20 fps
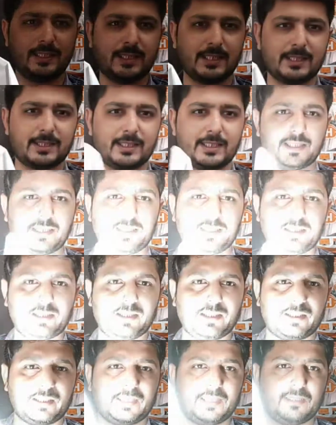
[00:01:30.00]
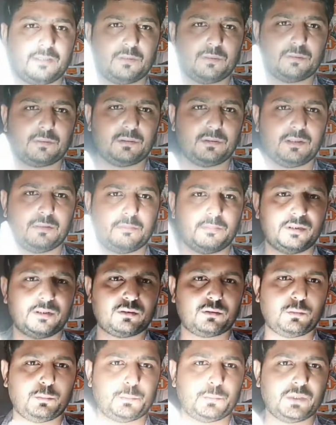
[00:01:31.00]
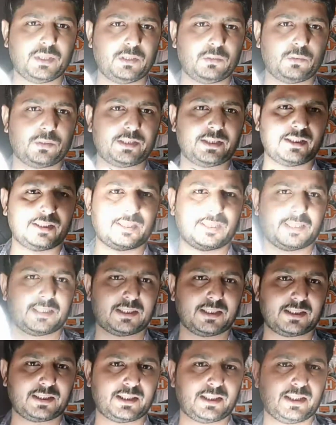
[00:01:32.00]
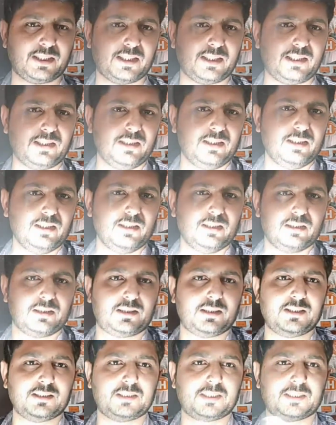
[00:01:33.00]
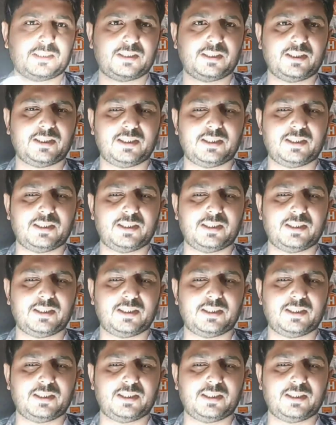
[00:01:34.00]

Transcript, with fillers: तक देखिए देखिए दोस्तों हम इसको पूरा रोटेट कर सकते हैं 360